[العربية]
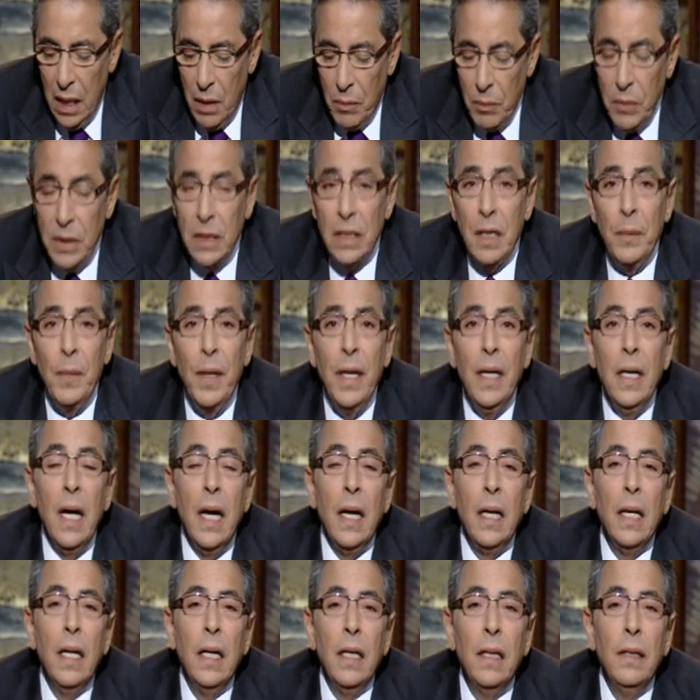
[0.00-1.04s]
من زمان
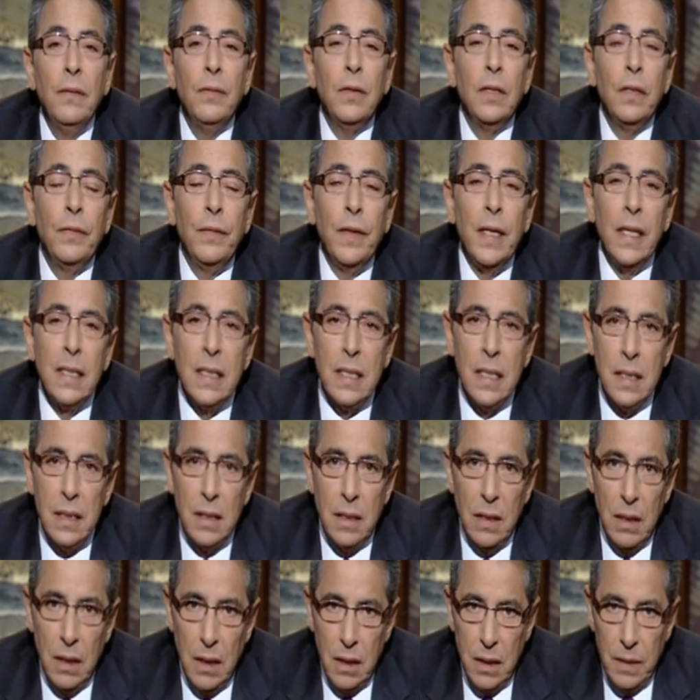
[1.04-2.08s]
انا نفسي في هذه
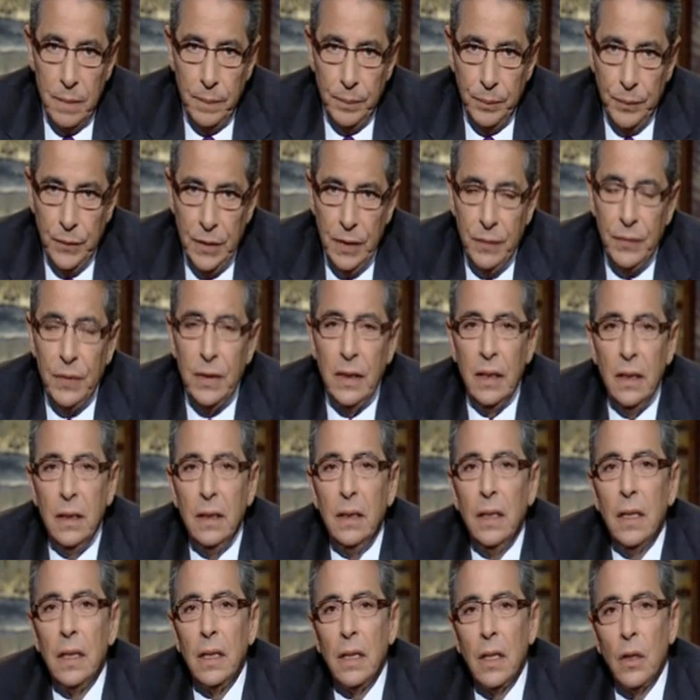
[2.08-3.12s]
الزياره نفسي
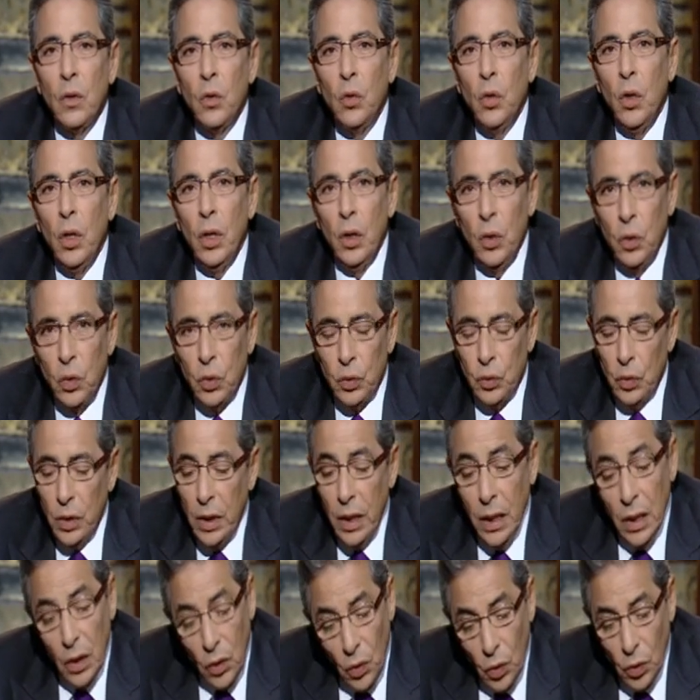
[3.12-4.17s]
جدا اروح
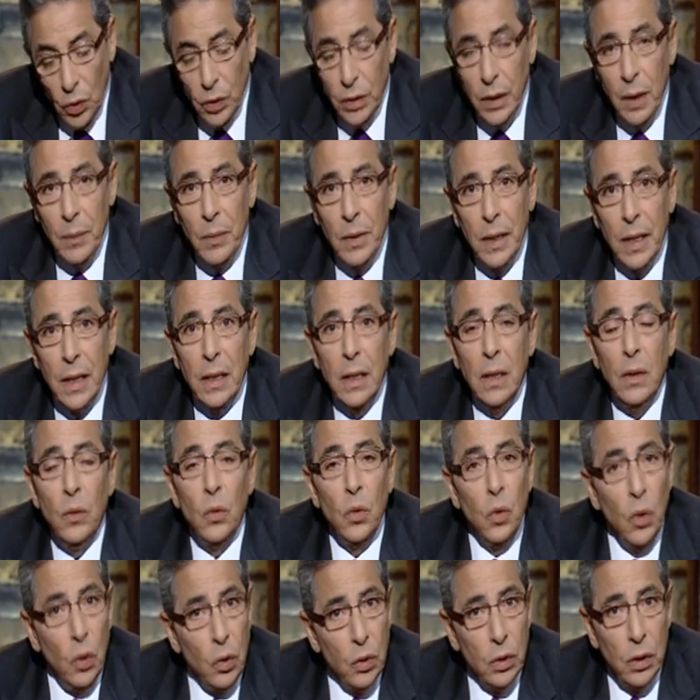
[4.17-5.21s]
الاردن انا رحت قبل كده
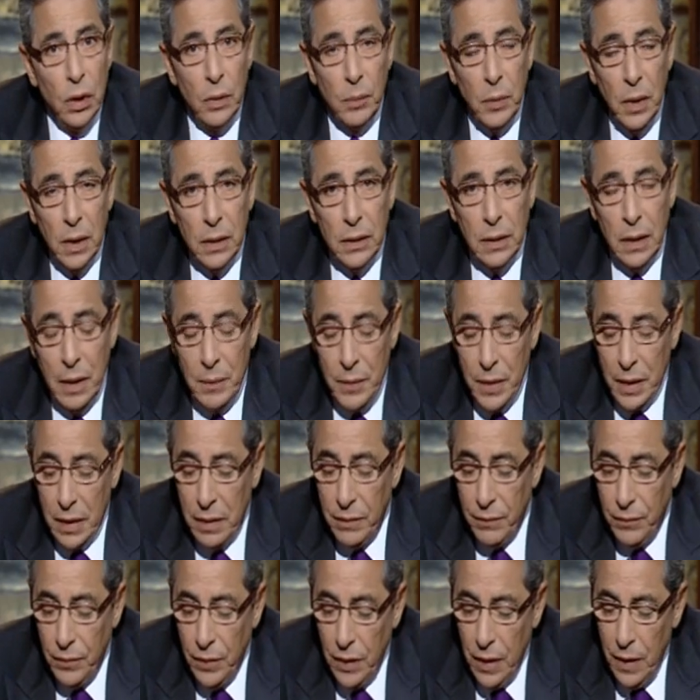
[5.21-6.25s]
ورحت بعض
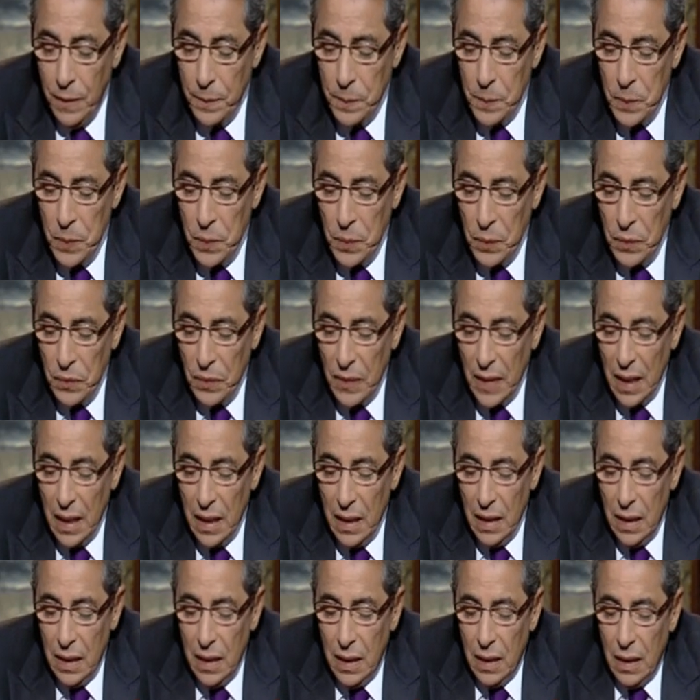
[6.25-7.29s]
الاماكن فيها
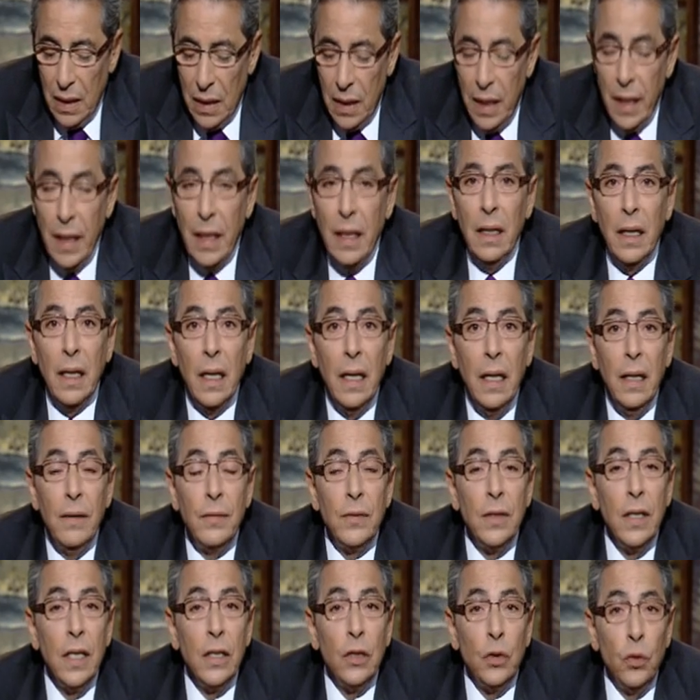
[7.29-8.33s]
لكن كان
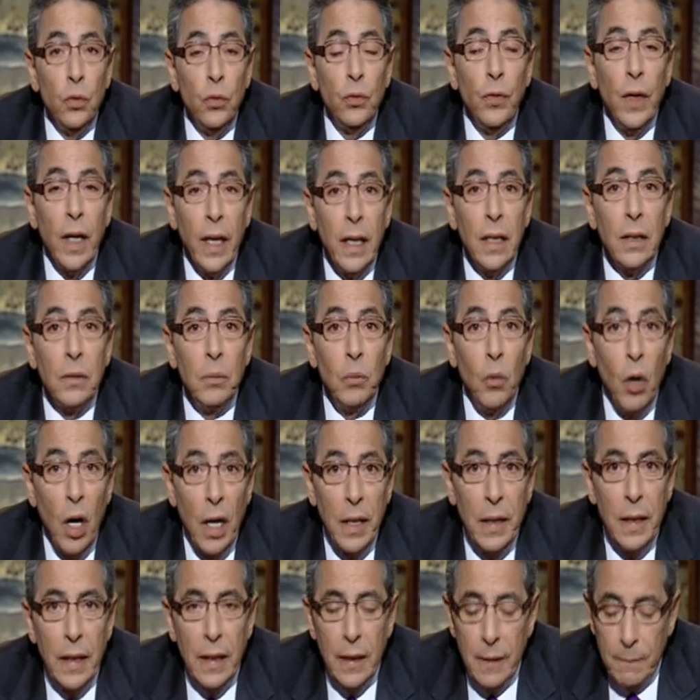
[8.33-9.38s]
نفسي اشوف حاجات
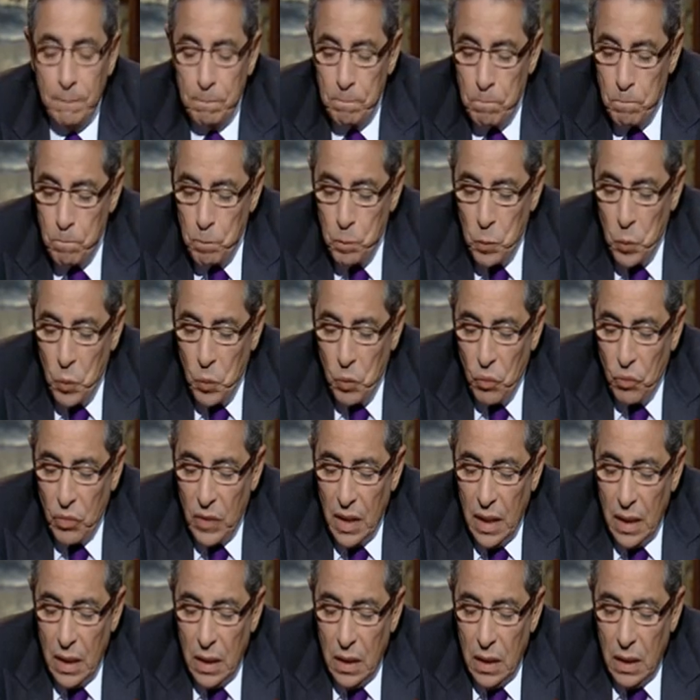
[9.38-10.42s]
معينه
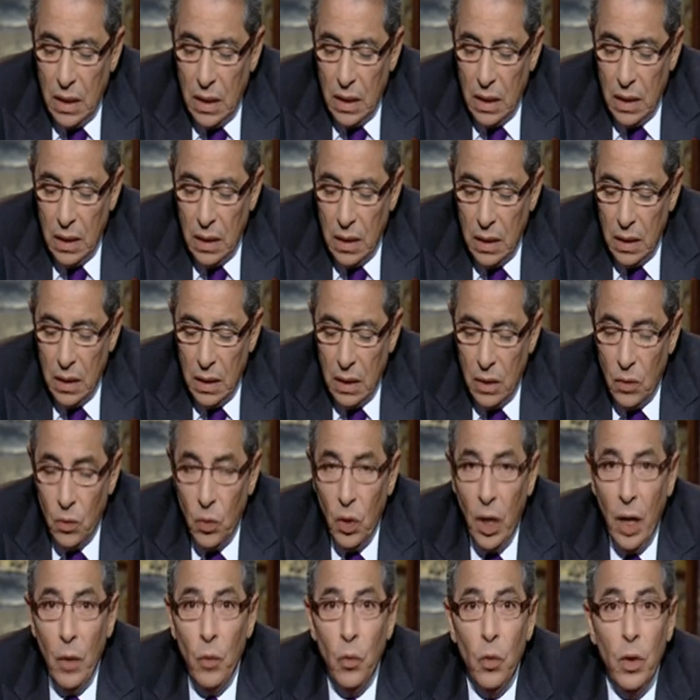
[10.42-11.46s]
آه
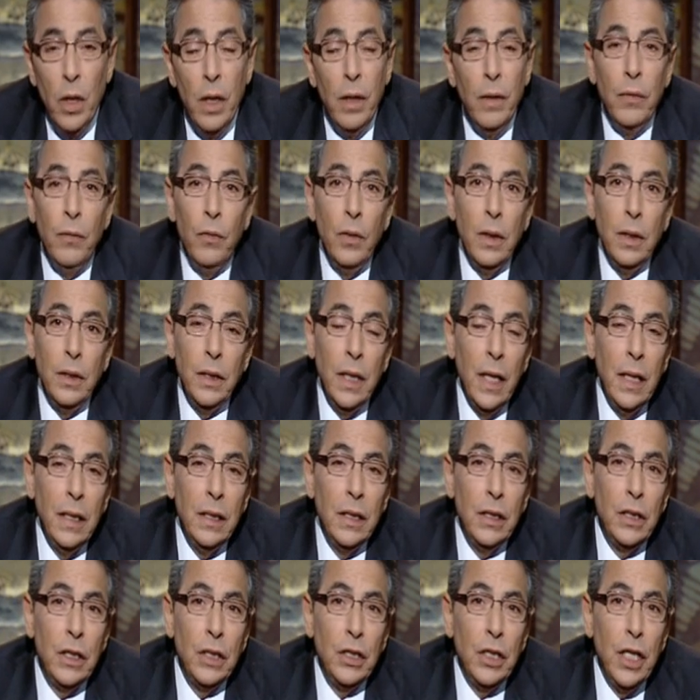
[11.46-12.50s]

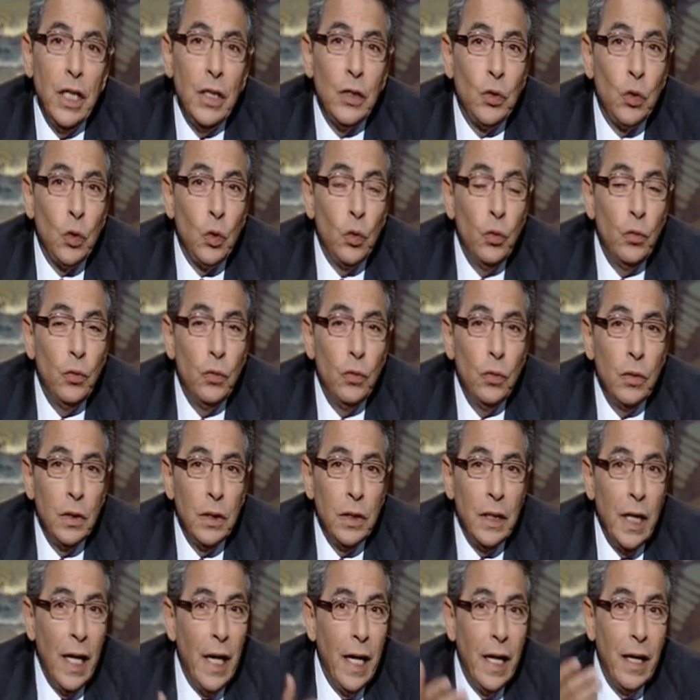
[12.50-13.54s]
ويعني تشاء الظروف
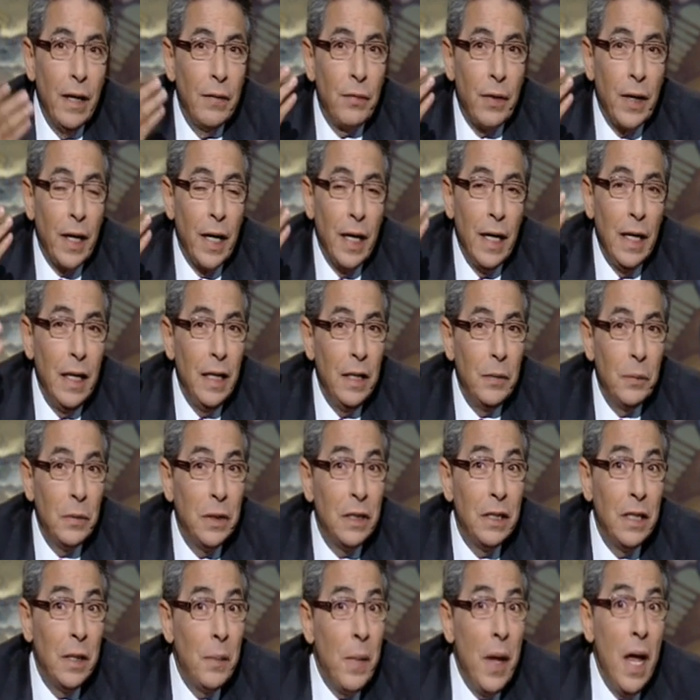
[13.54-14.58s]
ان دي حاجه في خيالي
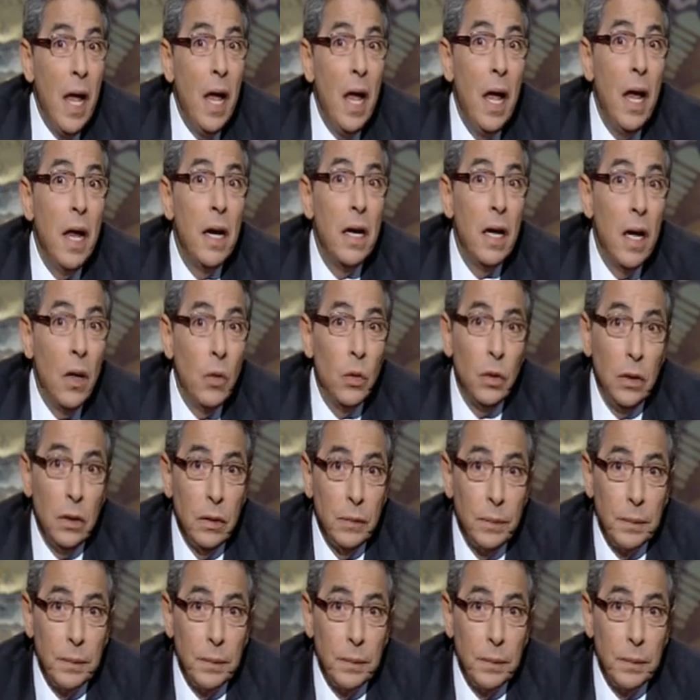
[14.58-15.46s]
من زمان قوي